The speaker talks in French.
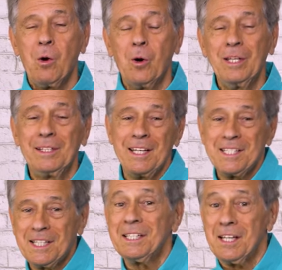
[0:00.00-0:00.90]
on est
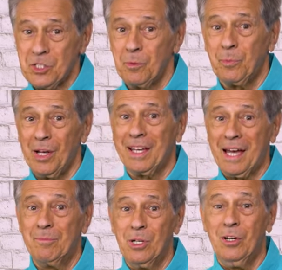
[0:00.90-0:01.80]
inscrit dans ce
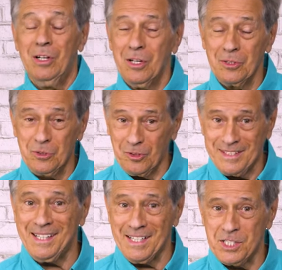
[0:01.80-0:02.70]
programme-là de
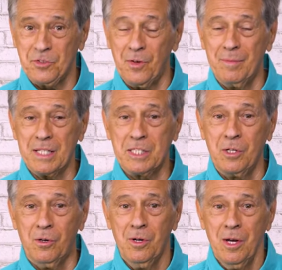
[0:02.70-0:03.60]

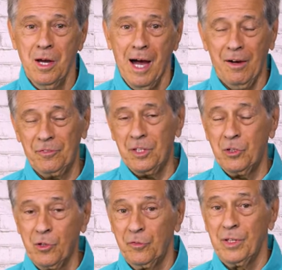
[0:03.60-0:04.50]
transformation afin de
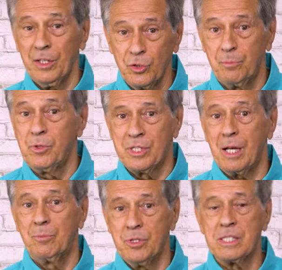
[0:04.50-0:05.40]
devenir de plus
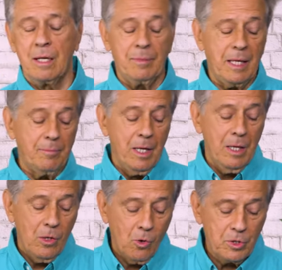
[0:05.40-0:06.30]
en plus semblables
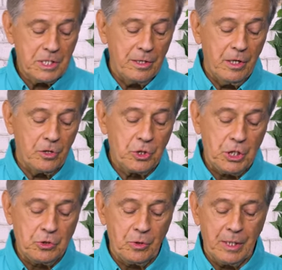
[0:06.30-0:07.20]
au Seigneur
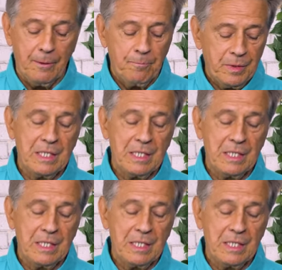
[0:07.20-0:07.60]
Jésus-Christ.